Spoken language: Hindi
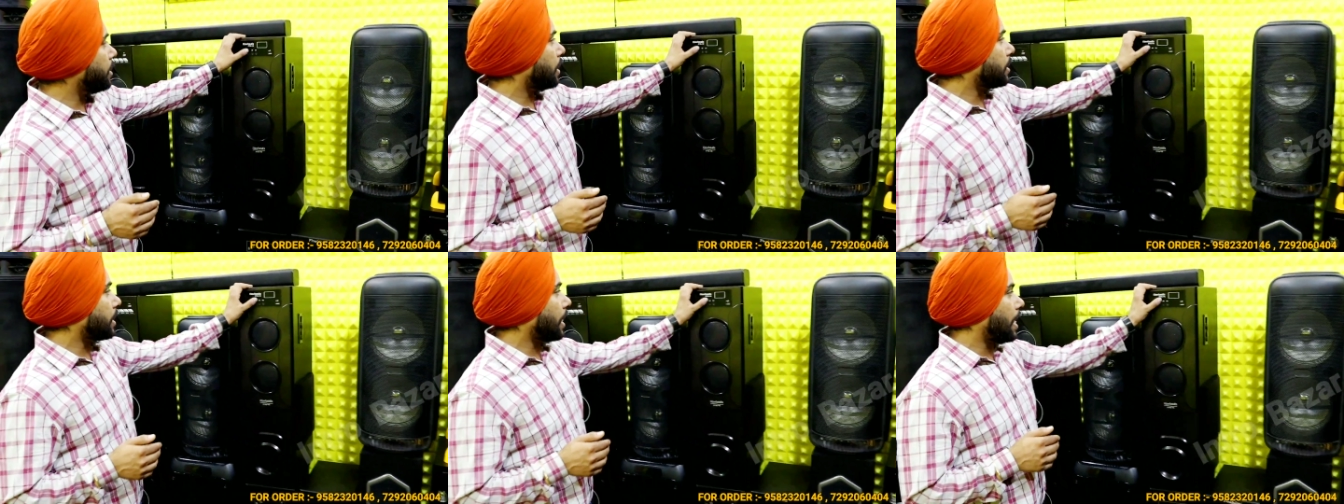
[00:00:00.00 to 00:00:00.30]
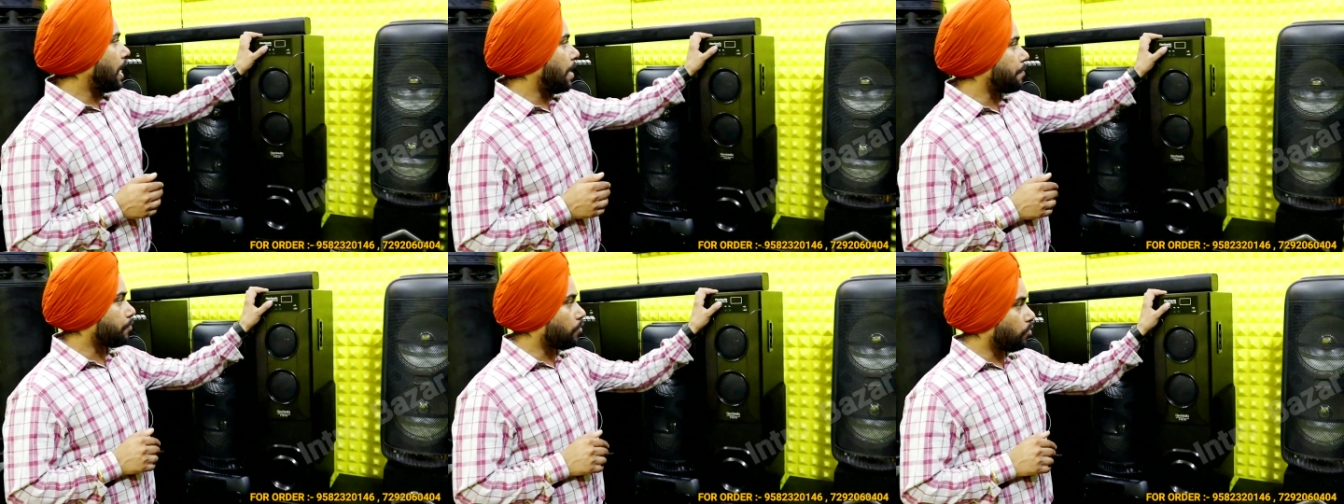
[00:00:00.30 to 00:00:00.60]
मिल जाता
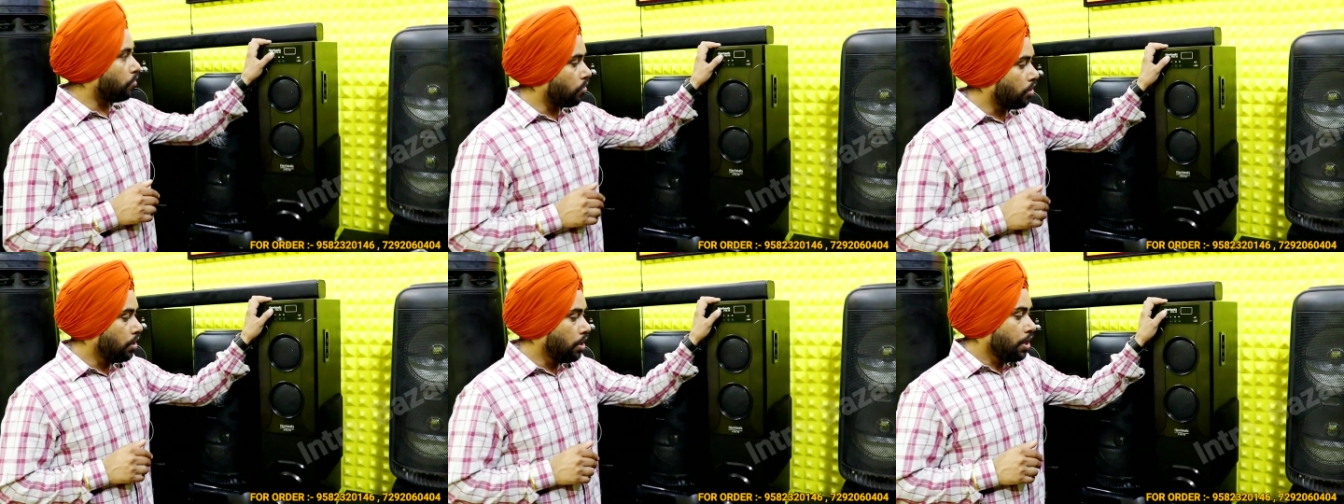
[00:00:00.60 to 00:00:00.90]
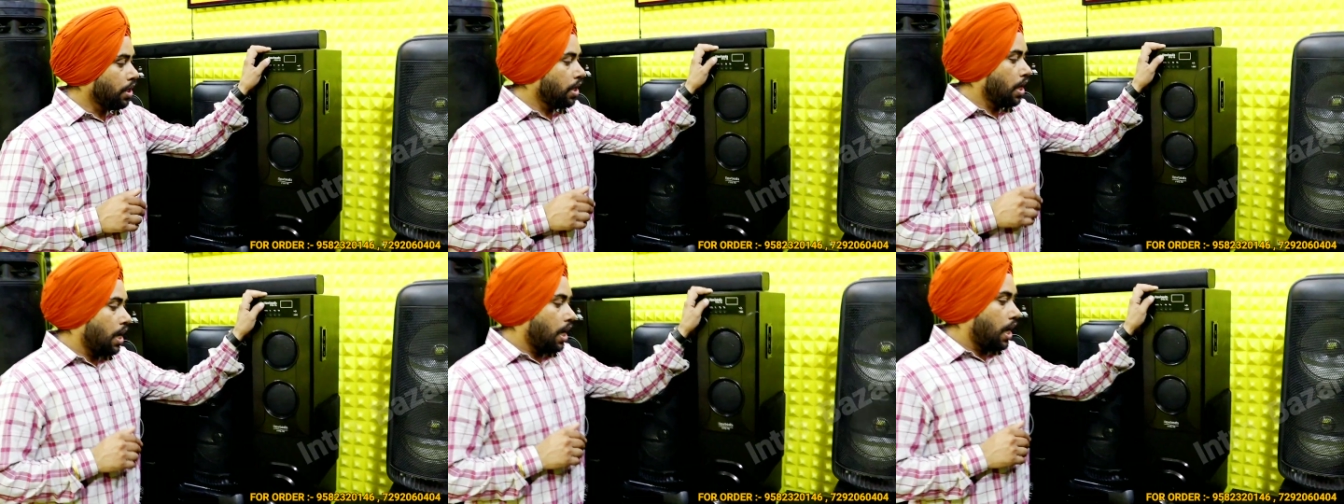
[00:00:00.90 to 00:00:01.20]
है आपको
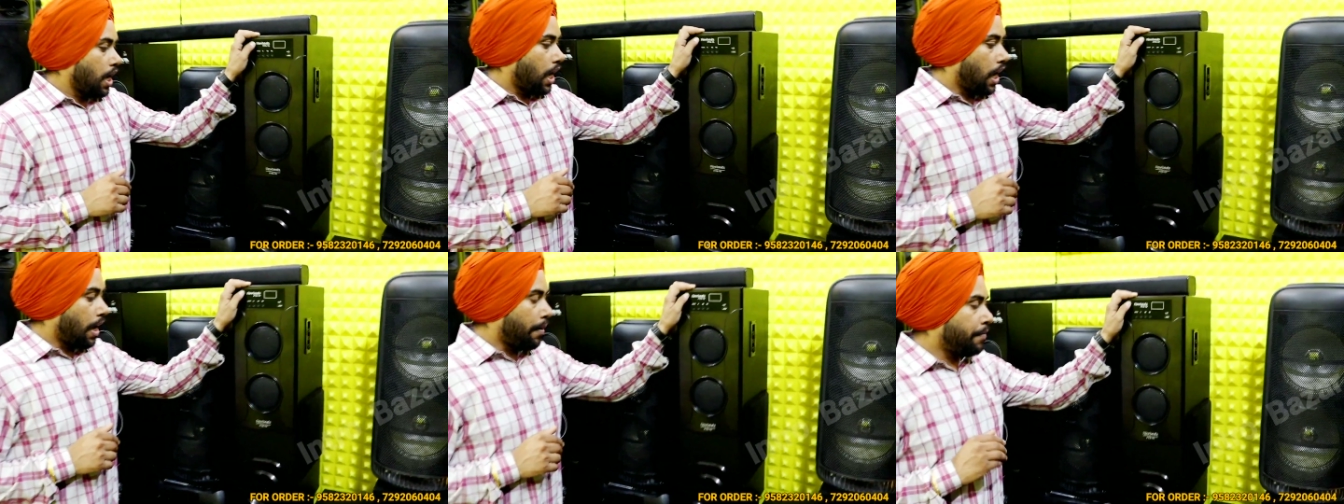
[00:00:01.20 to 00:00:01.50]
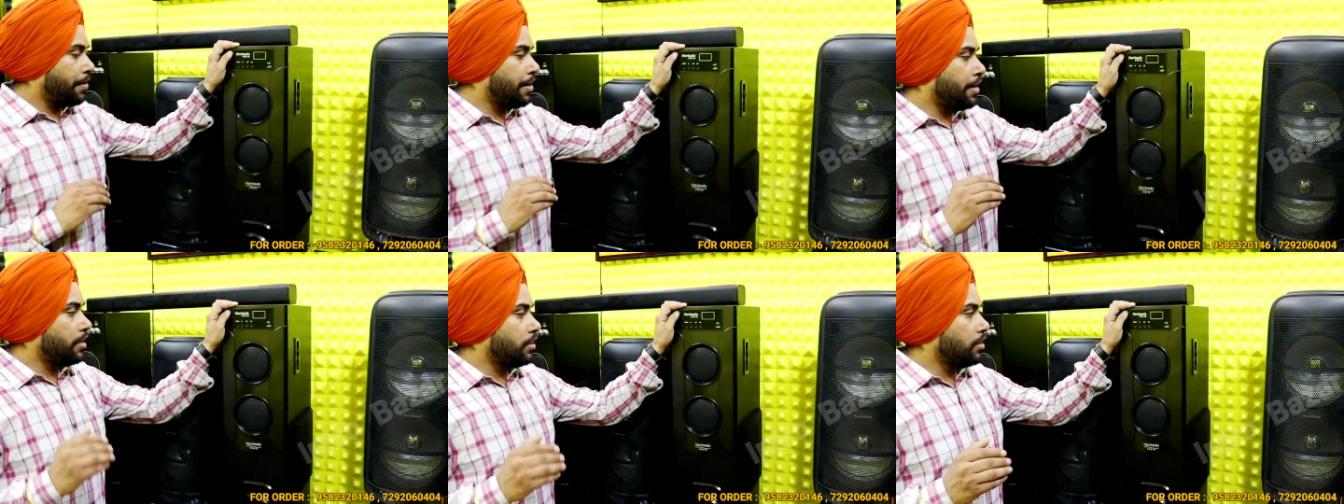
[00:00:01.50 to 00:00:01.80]
अच्छा
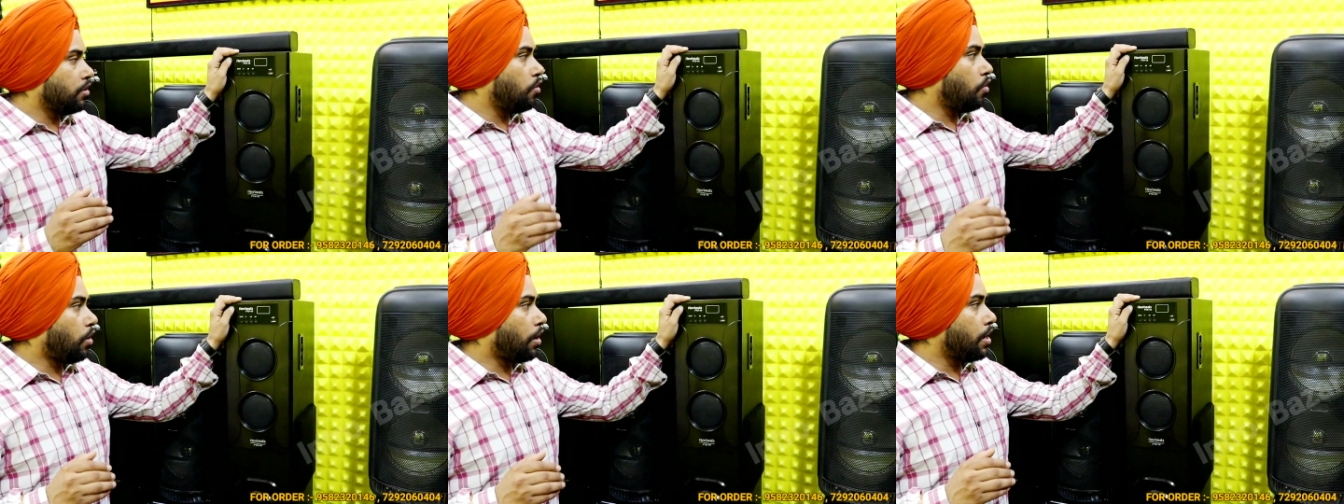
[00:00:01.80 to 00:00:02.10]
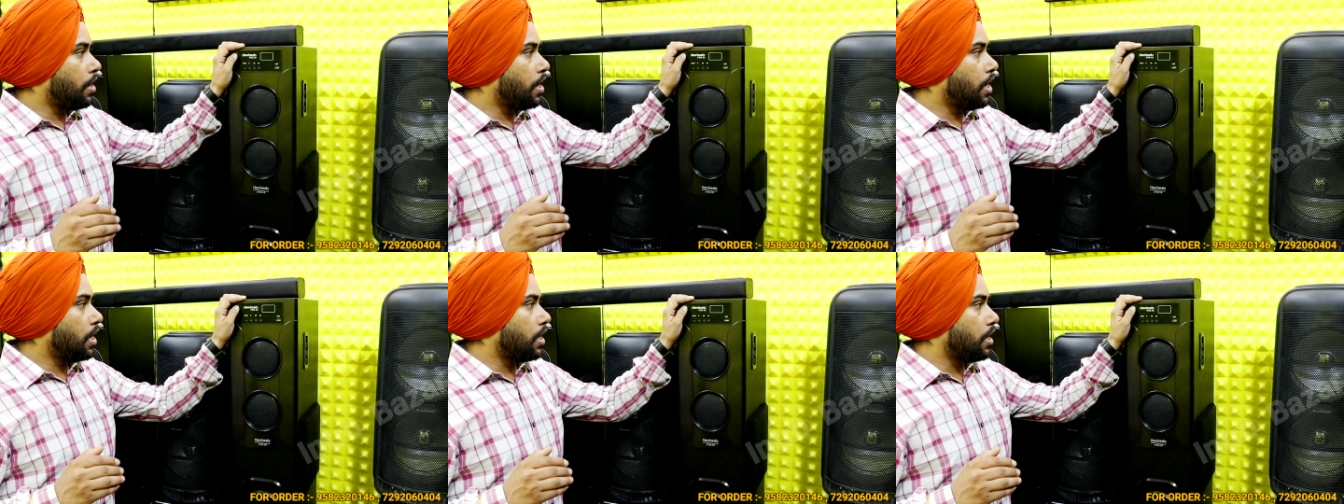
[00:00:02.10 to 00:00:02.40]
अभी इन दिनों
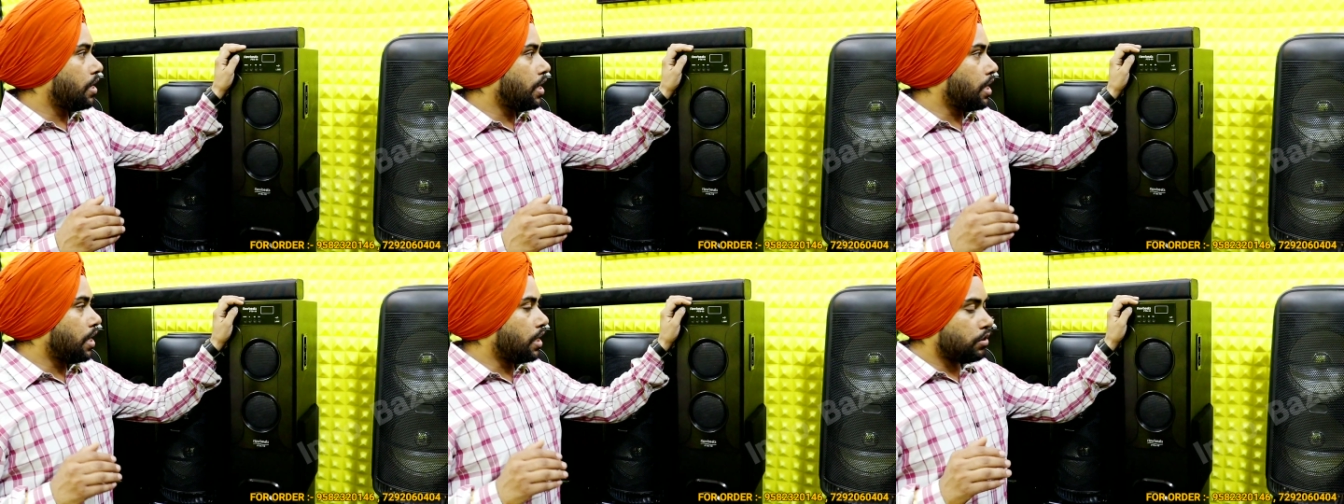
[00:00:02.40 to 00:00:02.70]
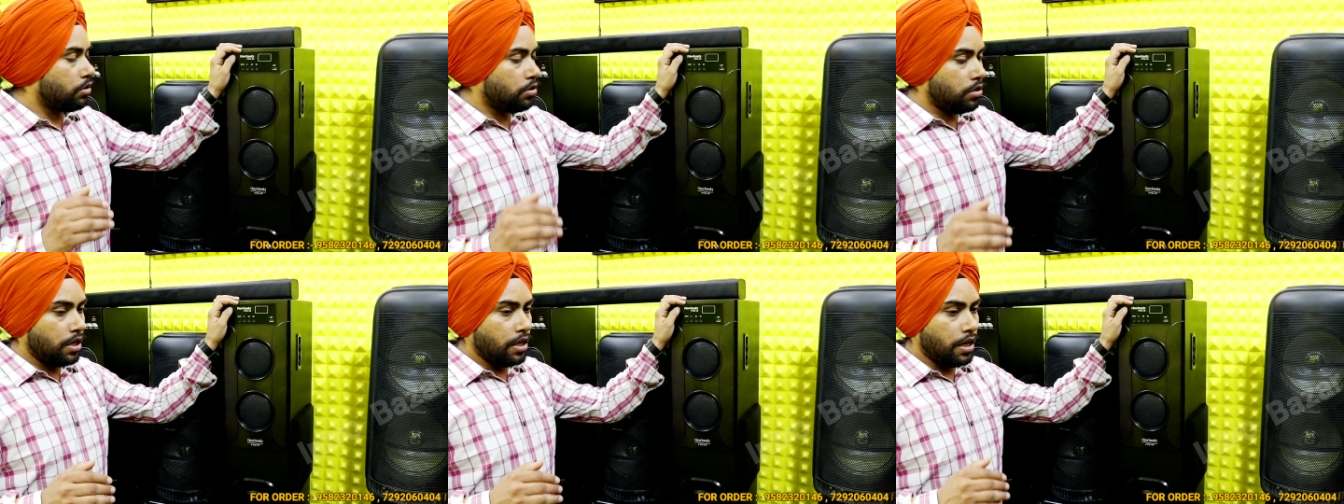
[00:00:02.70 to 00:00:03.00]

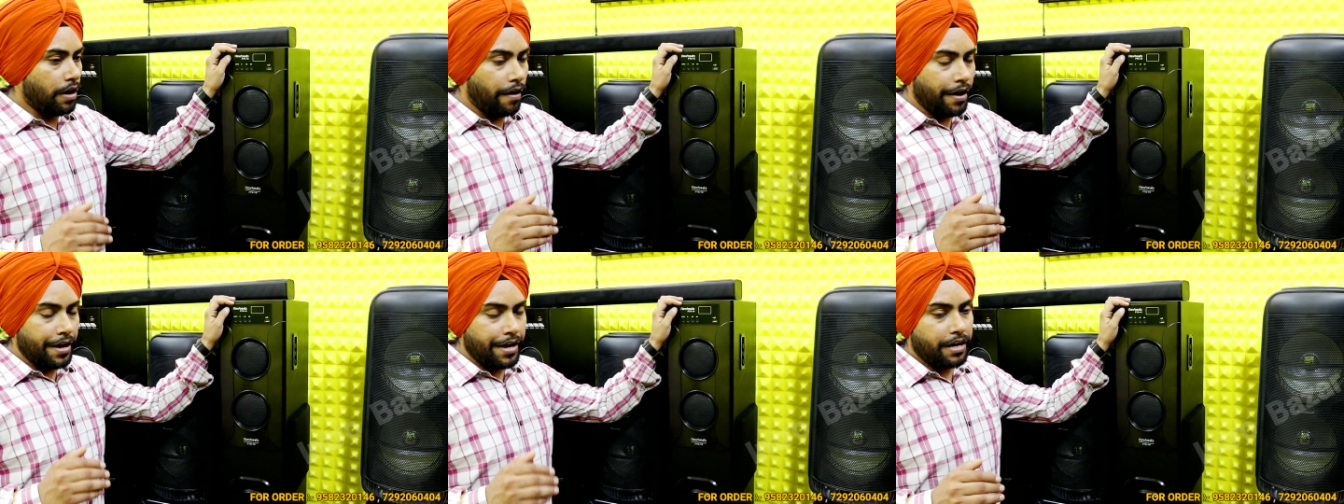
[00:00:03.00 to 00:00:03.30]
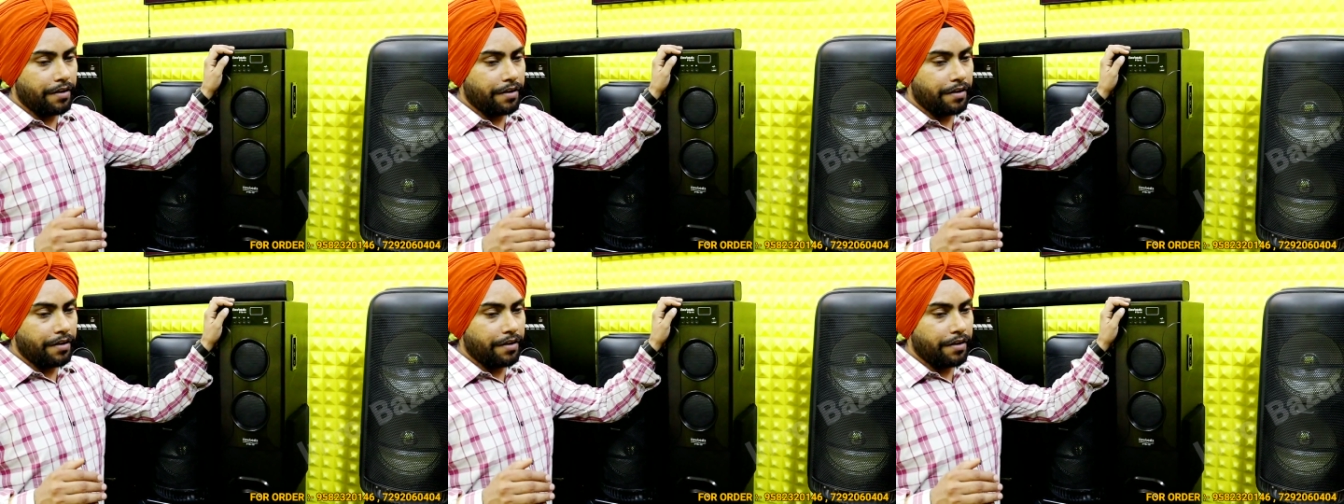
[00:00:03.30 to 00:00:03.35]
के